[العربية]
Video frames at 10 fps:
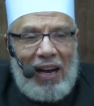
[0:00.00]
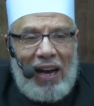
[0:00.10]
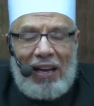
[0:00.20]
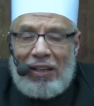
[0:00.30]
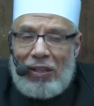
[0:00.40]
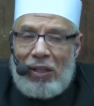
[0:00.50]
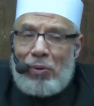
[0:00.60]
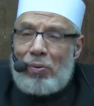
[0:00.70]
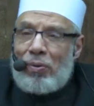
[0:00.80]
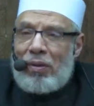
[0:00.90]
على
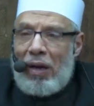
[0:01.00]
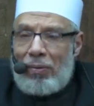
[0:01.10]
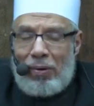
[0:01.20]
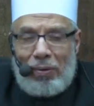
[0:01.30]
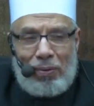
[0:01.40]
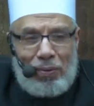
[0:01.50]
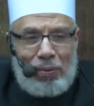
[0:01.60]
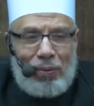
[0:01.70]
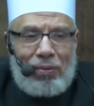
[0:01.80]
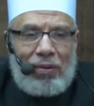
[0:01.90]
الديون أو
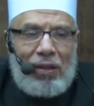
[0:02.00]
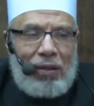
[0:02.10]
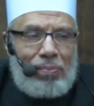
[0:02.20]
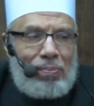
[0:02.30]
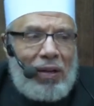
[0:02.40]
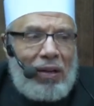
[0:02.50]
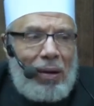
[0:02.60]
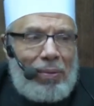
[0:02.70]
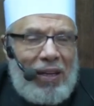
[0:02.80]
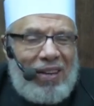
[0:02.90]
القروض من
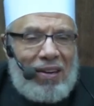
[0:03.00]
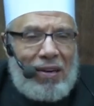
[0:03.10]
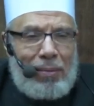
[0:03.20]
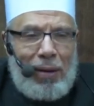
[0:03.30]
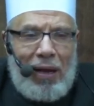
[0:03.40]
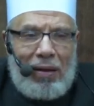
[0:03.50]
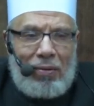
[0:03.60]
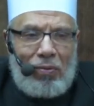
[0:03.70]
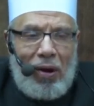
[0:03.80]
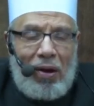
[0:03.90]
قبيل الربا
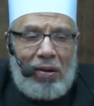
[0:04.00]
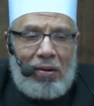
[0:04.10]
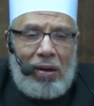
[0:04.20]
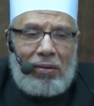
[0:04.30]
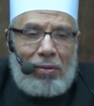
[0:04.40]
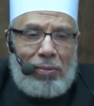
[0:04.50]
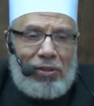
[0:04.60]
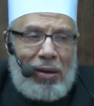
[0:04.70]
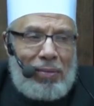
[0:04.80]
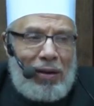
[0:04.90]
وقرارات
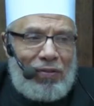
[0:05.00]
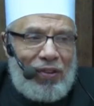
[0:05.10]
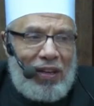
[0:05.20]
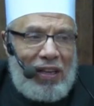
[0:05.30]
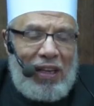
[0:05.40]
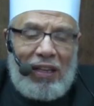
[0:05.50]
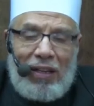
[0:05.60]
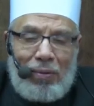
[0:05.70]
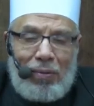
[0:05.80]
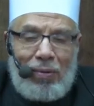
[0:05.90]
المجامع الفقهية
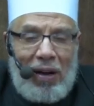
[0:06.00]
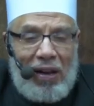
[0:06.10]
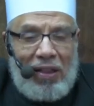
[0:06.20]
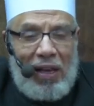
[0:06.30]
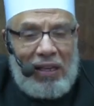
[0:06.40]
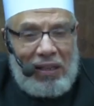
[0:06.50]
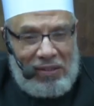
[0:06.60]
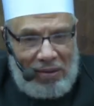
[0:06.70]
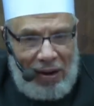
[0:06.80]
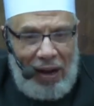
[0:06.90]
تدل على ذلك
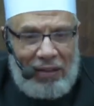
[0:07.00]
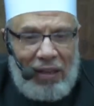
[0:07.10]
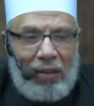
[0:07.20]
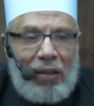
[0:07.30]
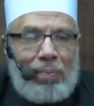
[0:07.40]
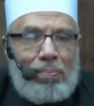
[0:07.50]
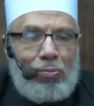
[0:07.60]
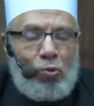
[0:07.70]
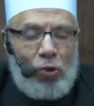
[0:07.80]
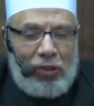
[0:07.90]
صراحة
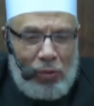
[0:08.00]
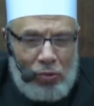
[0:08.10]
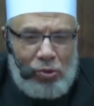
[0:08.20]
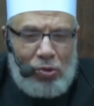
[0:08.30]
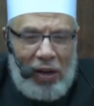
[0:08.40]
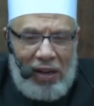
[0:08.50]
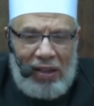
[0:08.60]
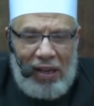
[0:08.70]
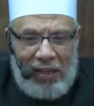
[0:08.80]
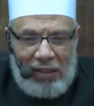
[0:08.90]
وتنص على
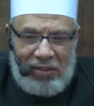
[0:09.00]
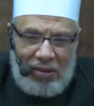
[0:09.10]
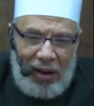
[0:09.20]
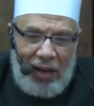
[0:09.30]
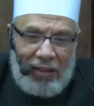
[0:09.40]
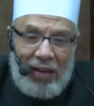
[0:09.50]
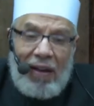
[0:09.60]
ذلك صراحة